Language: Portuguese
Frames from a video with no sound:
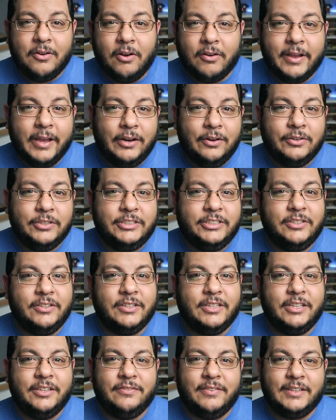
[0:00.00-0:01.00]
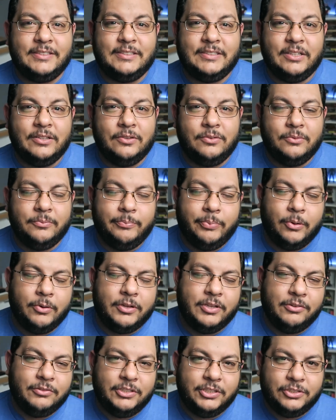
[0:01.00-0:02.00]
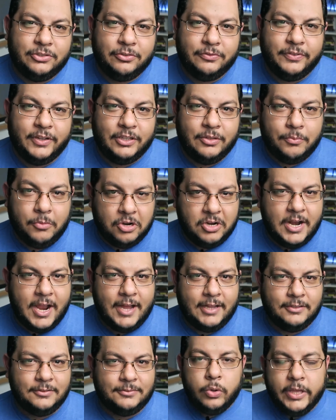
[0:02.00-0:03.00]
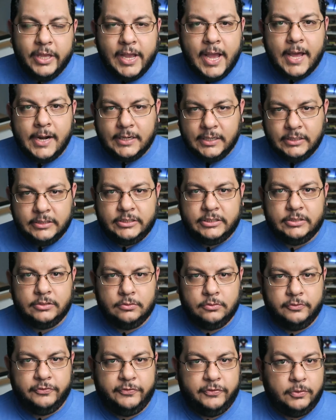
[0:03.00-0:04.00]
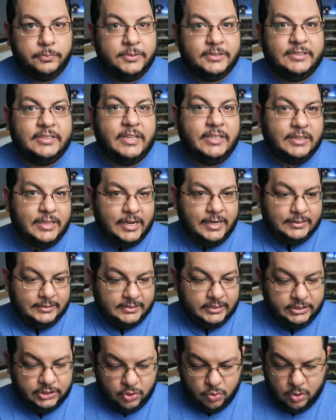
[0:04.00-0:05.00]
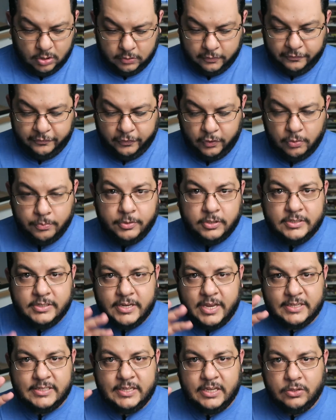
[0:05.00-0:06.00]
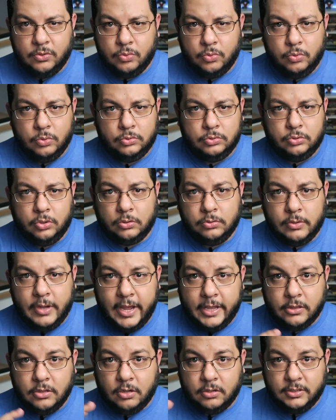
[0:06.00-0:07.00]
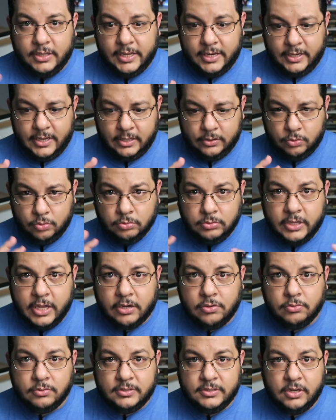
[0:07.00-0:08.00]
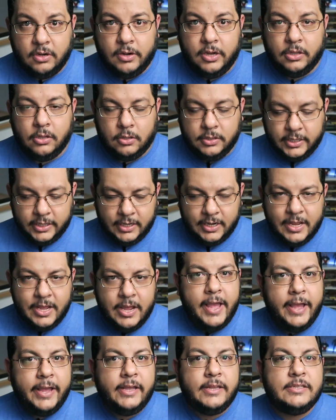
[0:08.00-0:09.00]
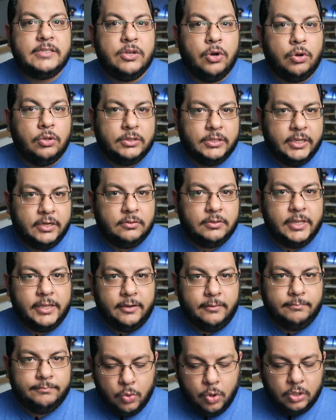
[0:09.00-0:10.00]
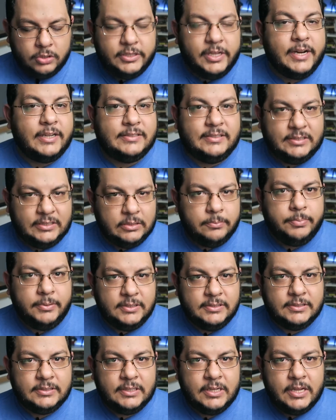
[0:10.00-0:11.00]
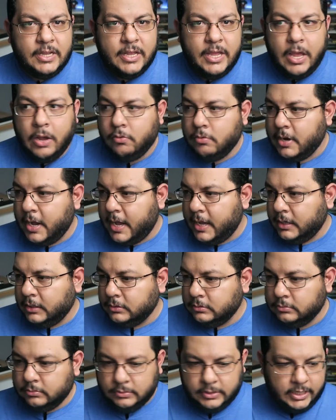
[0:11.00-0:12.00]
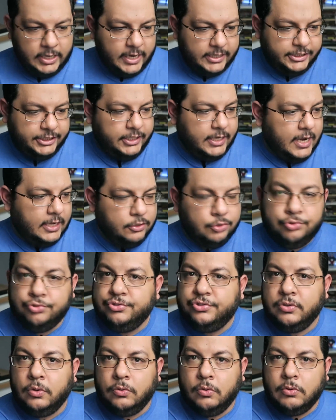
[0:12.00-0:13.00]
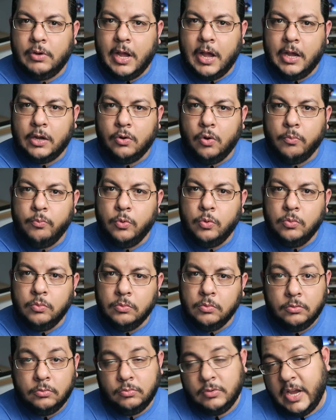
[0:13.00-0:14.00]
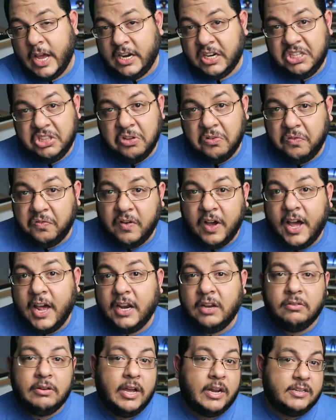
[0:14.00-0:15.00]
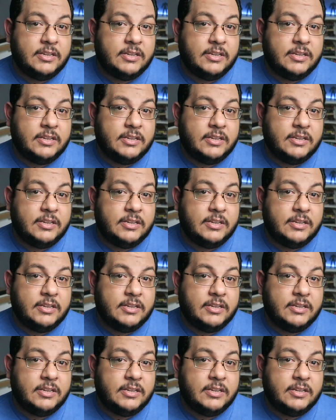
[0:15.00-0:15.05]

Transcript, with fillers: qualquer elogio aqui vai ser um pouquinho de chover no molhado. O que garante o filme ser interessante enquanto filme, esquecendo todo o redor dele, né, tudo que aconteceu ao redor dele, é esse roteiro dele. O roteiro é simples, é um cara, ele é tirado do seu lugar comum, um cara que não fala, um